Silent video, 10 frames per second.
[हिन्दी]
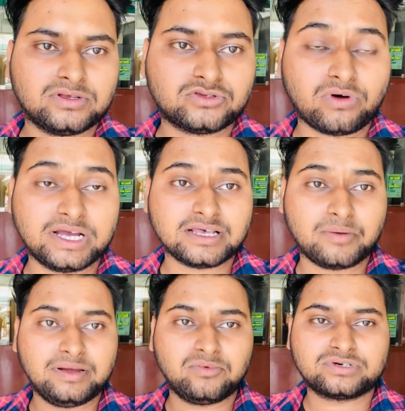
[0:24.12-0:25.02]
सो गाइस
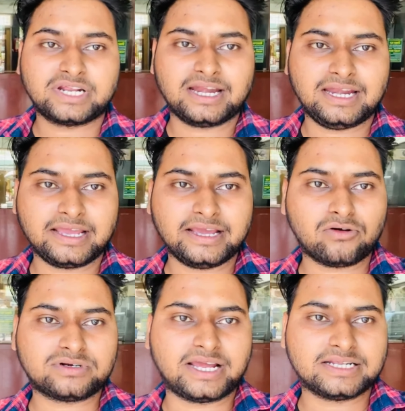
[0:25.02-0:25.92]
अभी हम लोग टिकट लेंगे
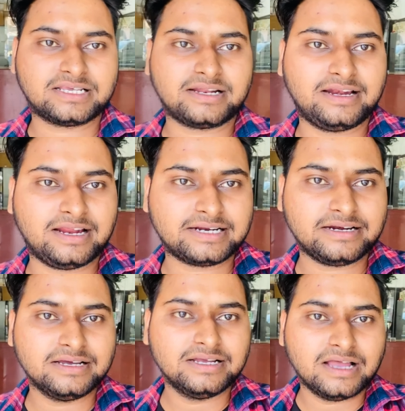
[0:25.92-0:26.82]
और टिकट से
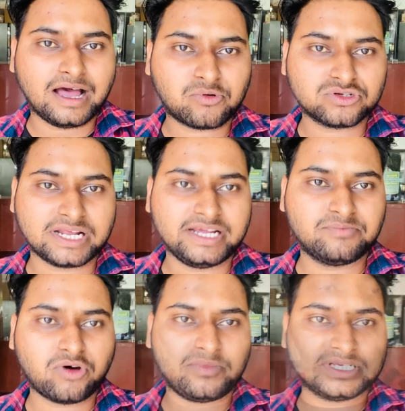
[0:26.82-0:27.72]
रिलेटेड आपको सारी
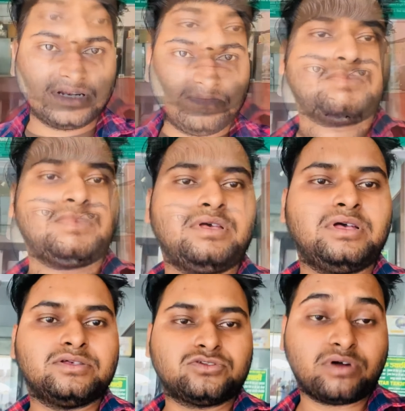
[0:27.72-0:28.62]
इन्फॉर्मेशन मिल
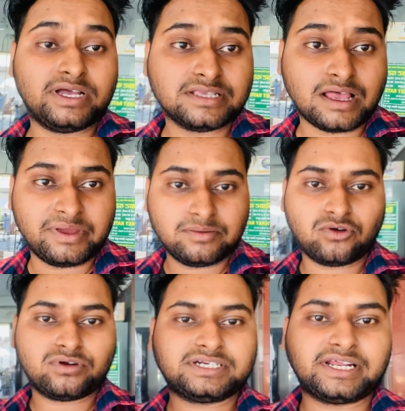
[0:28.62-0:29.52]
जाएगी सो गाइस अभी हम
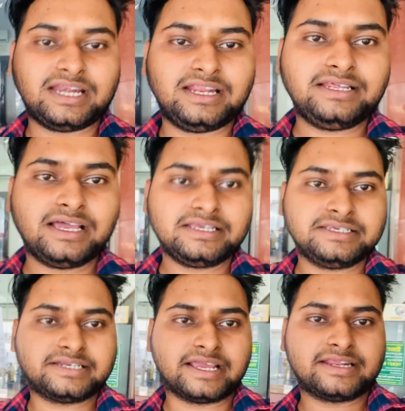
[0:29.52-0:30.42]
लोगों ने टिकट ले लिया है
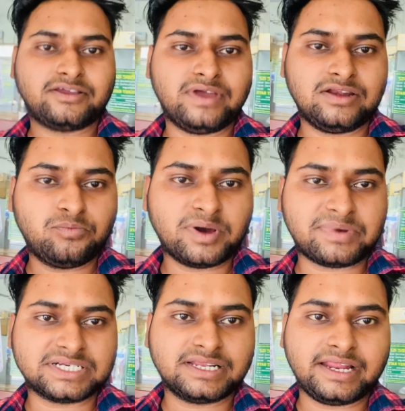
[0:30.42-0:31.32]
ये टिकट की वैल्यू पर
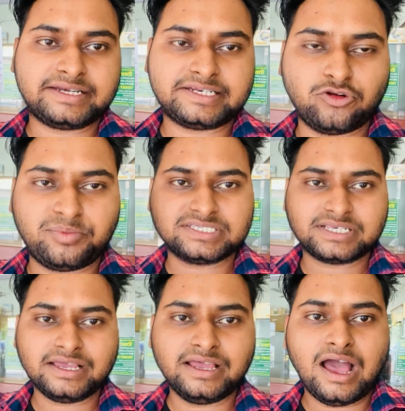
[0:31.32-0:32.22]
पर्सन एट्टी रुपीज़
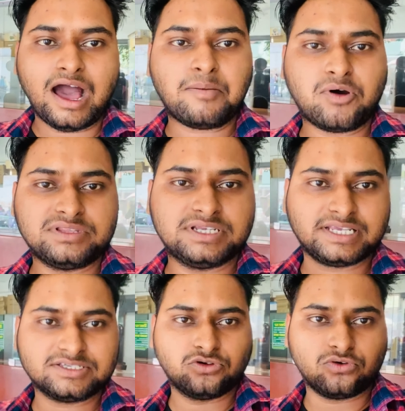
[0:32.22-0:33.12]
है हम और
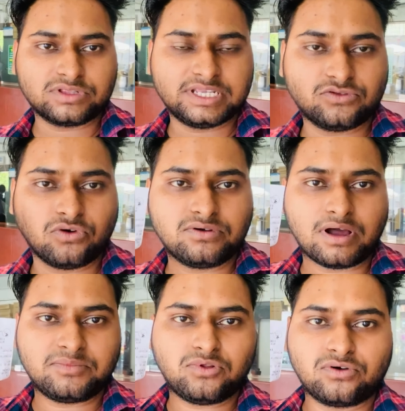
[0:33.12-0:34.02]
नितेश दो लोग थे तो
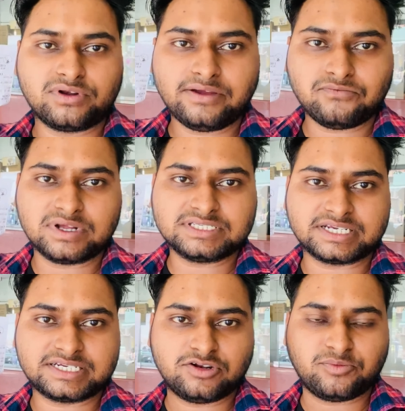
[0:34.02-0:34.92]
हम लोगों ने वन
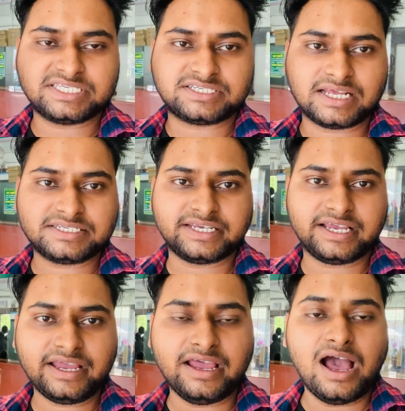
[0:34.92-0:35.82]
सिक्सटी रुपीज़ चार्ज किए
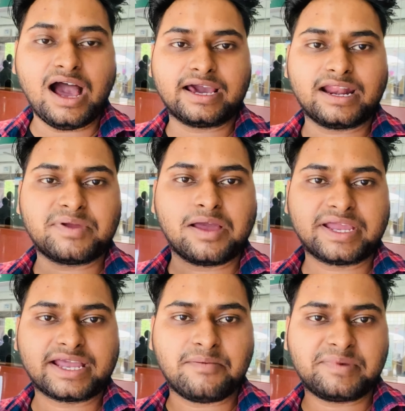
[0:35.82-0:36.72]
हैं अगर आप यहाँ पर
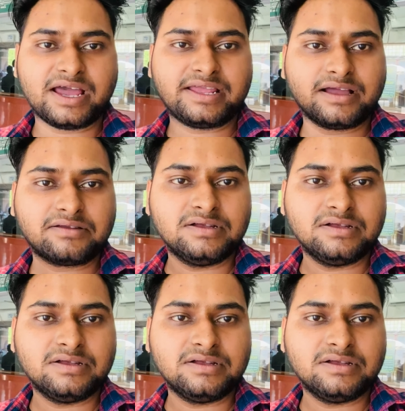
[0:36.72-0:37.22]
कैमरा या